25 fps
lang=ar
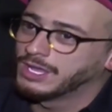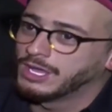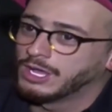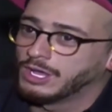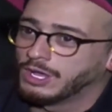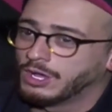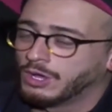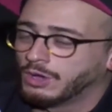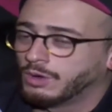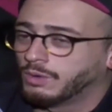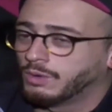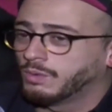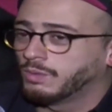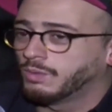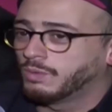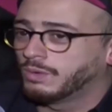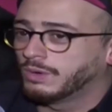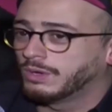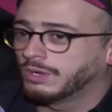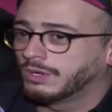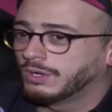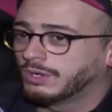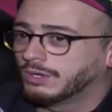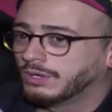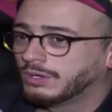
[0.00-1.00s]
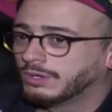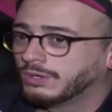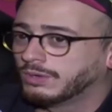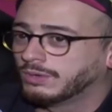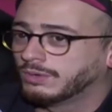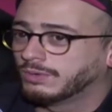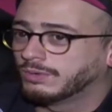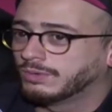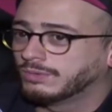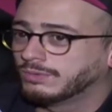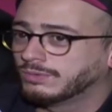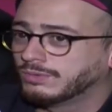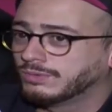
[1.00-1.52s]

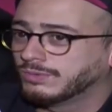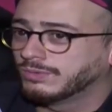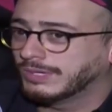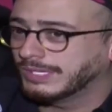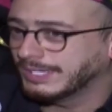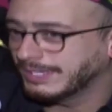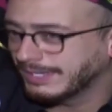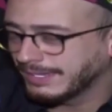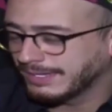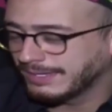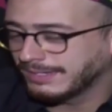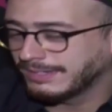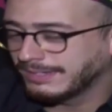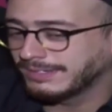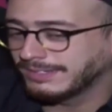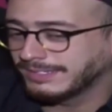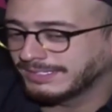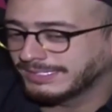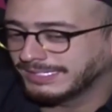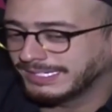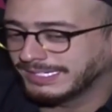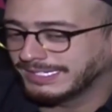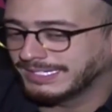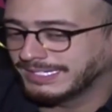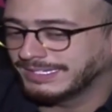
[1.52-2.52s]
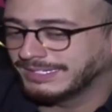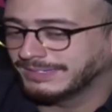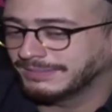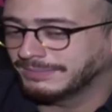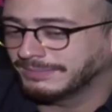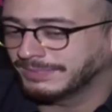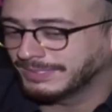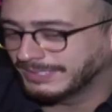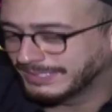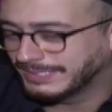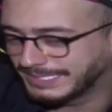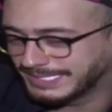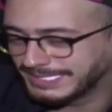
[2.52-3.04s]
وانا يعني
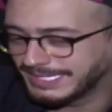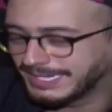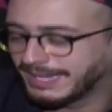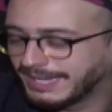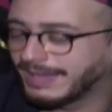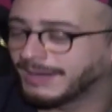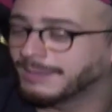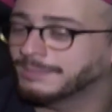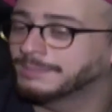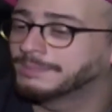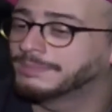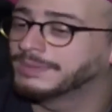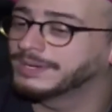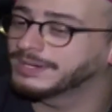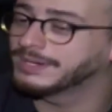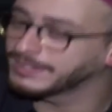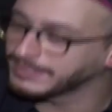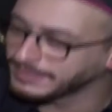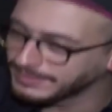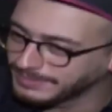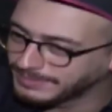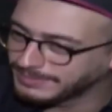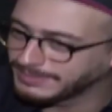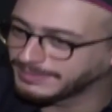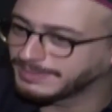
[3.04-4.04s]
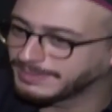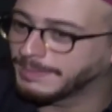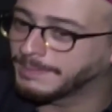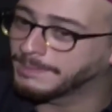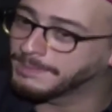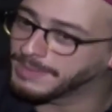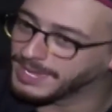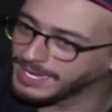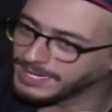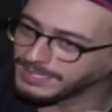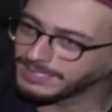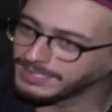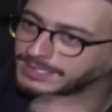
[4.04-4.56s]
بدي اعبر
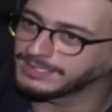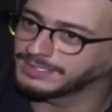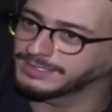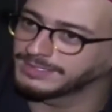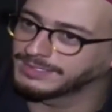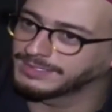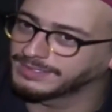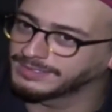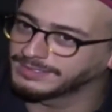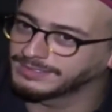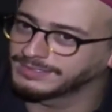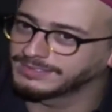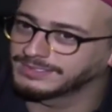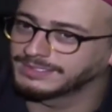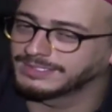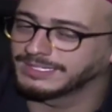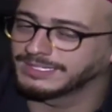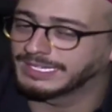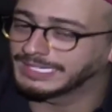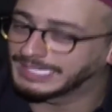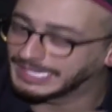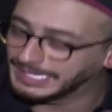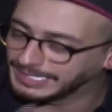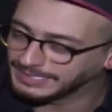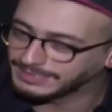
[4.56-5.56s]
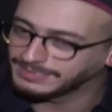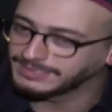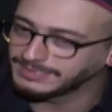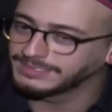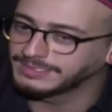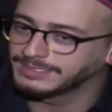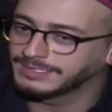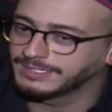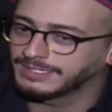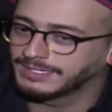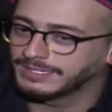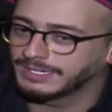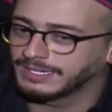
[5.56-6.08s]
باك اجين
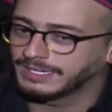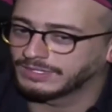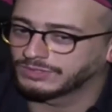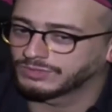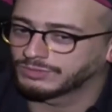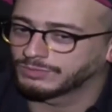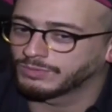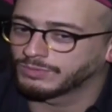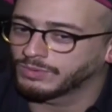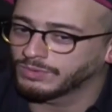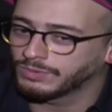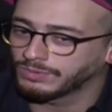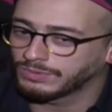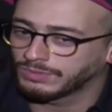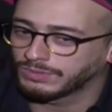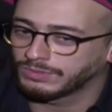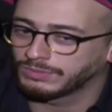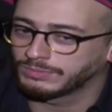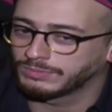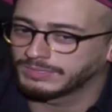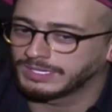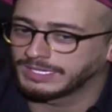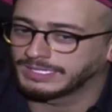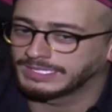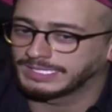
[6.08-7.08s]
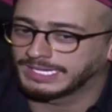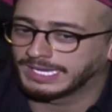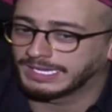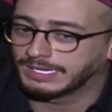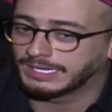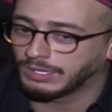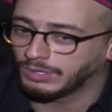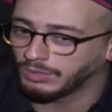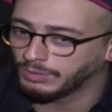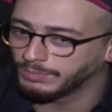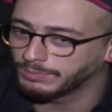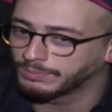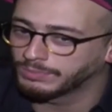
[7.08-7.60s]
للجمهور اللبناني على
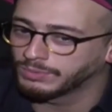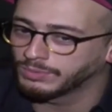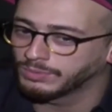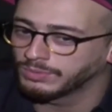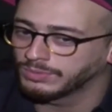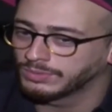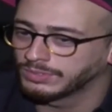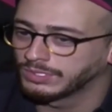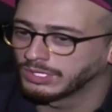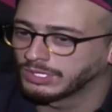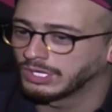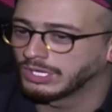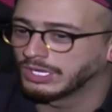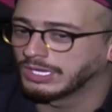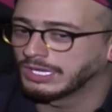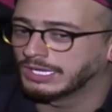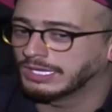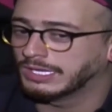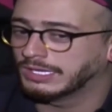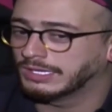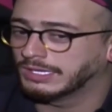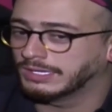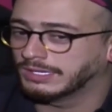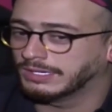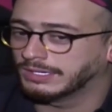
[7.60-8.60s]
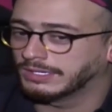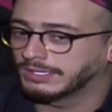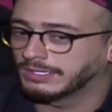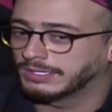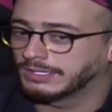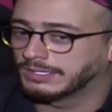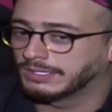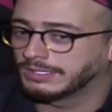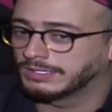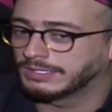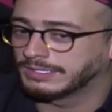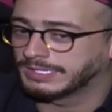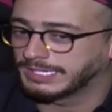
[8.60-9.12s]
حبه
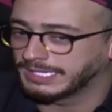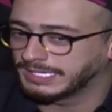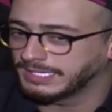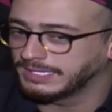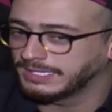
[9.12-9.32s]
آه، لي